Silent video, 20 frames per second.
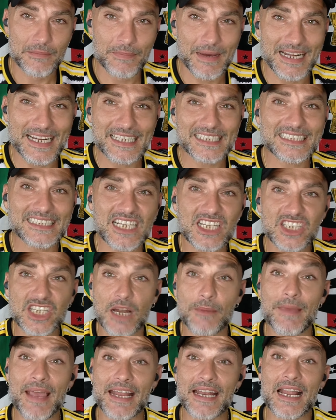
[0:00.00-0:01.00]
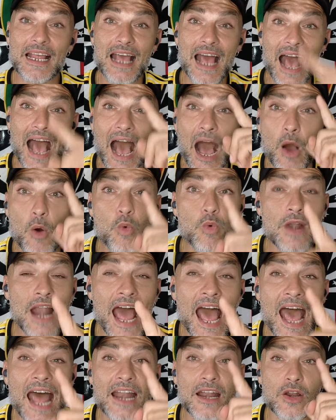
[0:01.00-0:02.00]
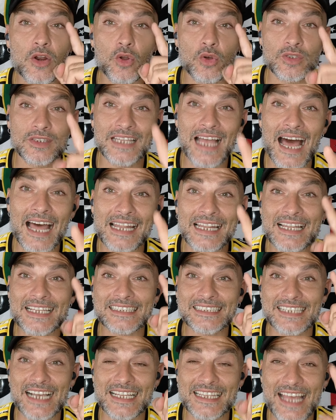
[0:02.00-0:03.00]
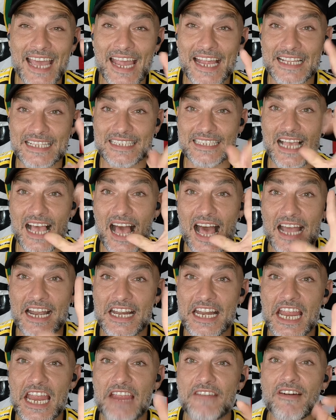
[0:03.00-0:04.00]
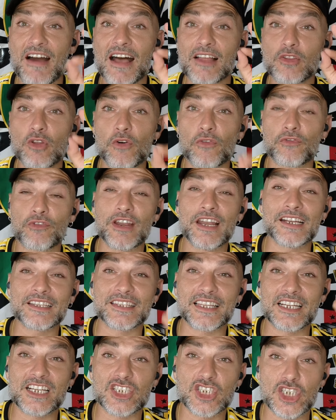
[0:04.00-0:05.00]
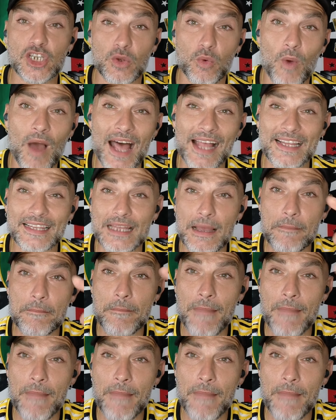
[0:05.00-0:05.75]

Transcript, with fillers: Paris Saint-Germain a un anno dalla scadenza arriva ad offrirtene 50,